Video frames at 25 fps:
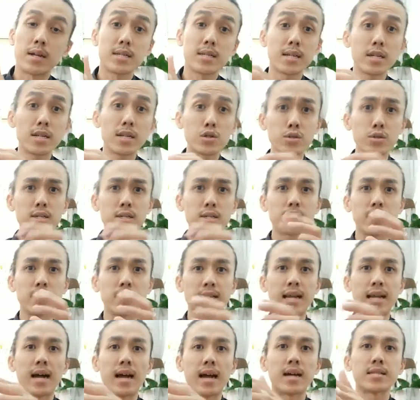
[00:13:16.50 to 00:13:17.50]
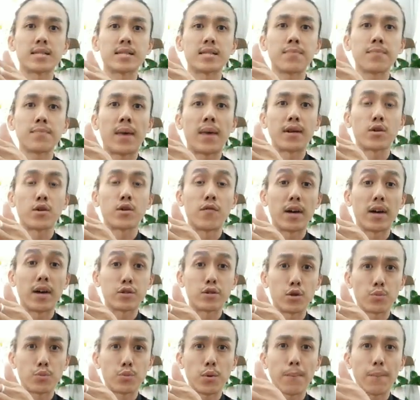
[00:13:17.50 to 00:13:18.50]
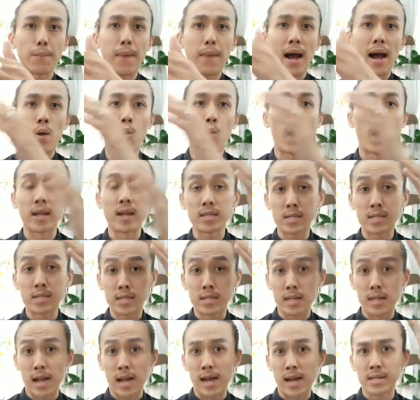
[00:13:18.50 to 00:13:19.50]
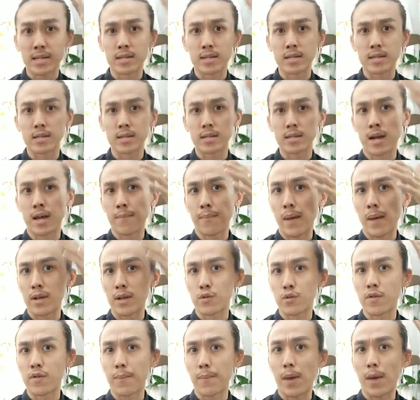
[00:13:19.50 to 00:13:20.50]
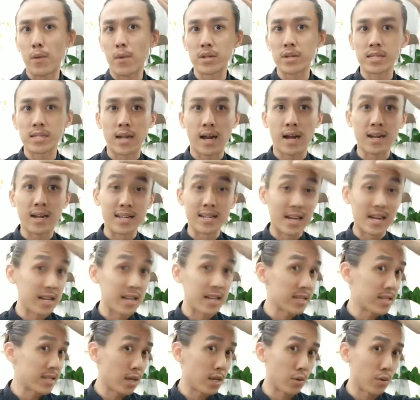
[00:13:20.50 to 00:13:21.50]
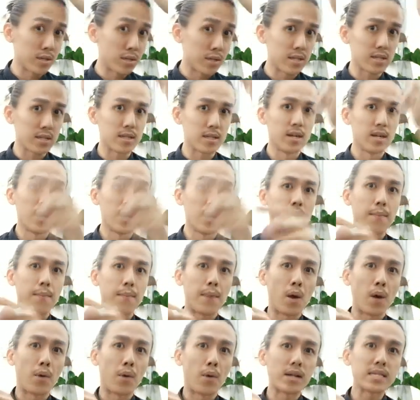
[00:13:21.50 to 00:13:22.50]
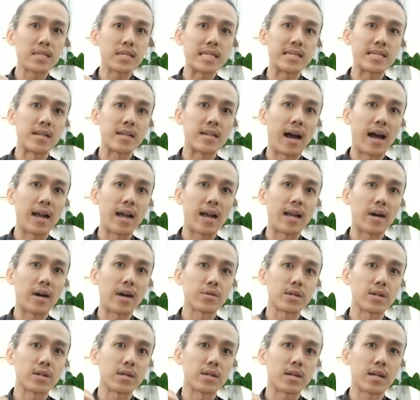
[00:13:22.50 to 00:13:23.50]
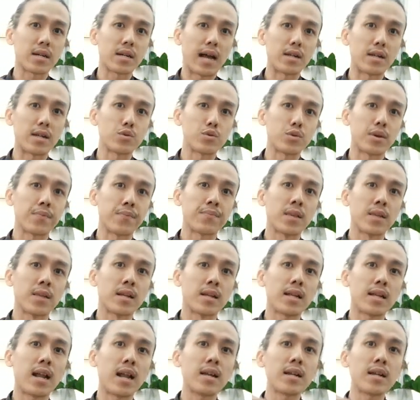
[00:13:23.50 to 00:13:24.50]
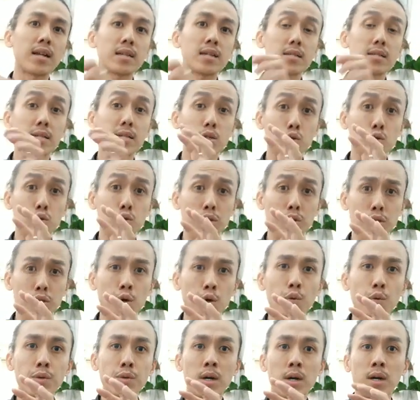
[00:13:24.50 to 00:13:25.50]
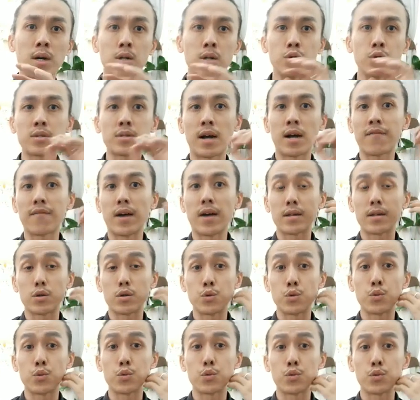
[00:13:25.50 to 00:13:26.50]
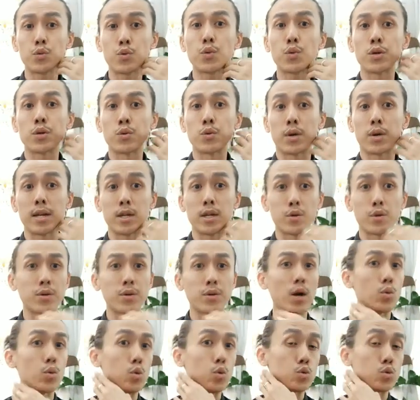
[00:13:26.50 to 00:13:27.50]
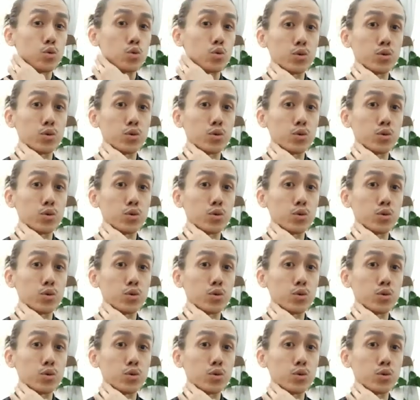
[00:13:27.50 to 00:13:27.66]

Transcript: 这个就是简单，他只是把头发全部绑完起来，他把头发绑完起来很干净，像我这样子绑完起来了的一个感觉。当然，男生有时候呢留长发都如果有可以留到胡